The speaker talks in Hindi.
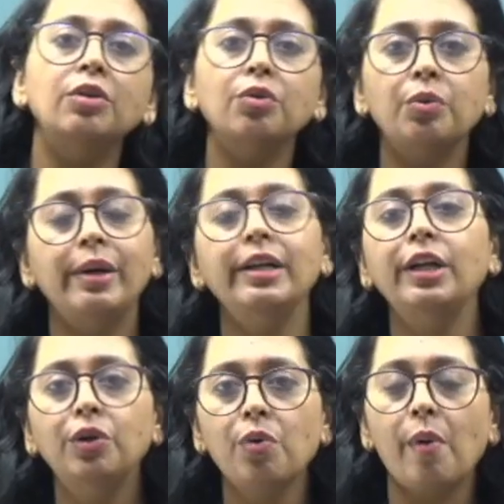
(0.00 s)
टू
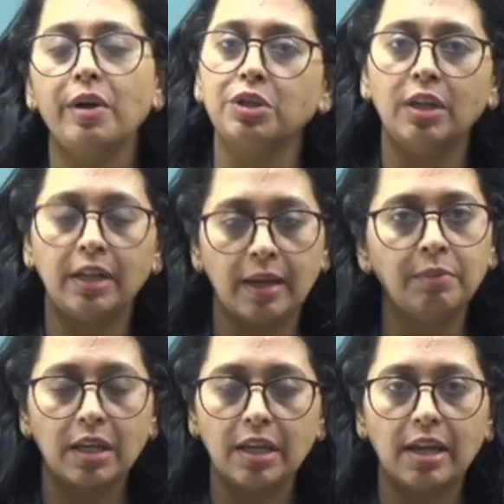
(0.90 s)
22 क्वेश्चन
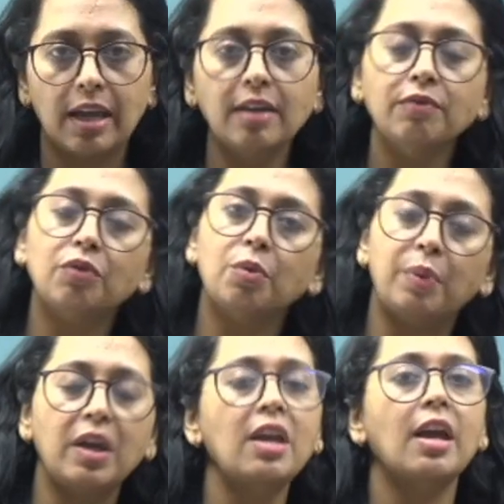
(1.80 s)
अटेम्प्ट किए हैं वो
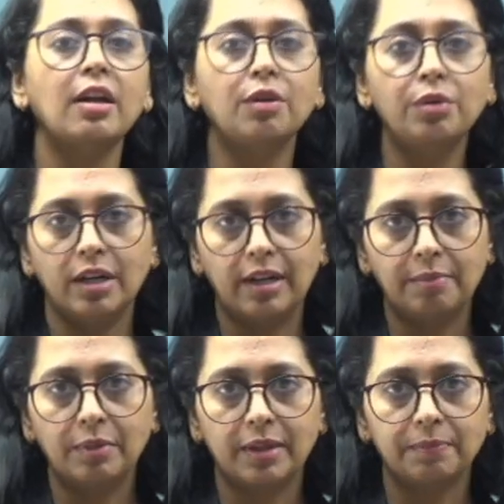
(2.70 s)
भी एक गुड
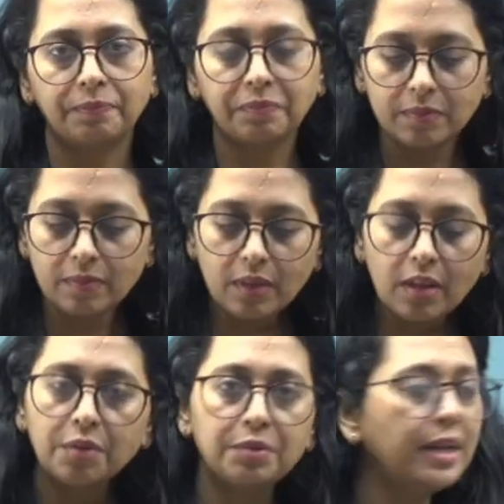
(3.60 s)
अटेम्प्ट है
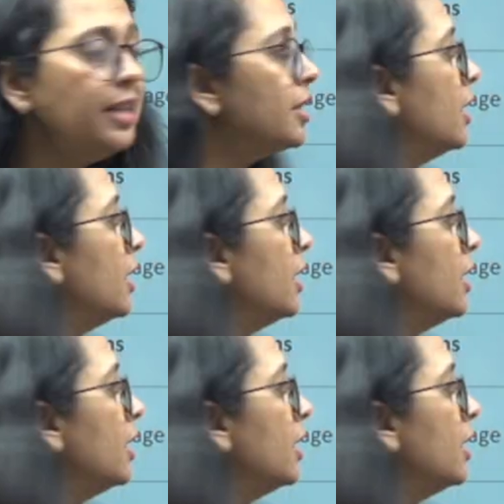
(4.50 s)
राइट right?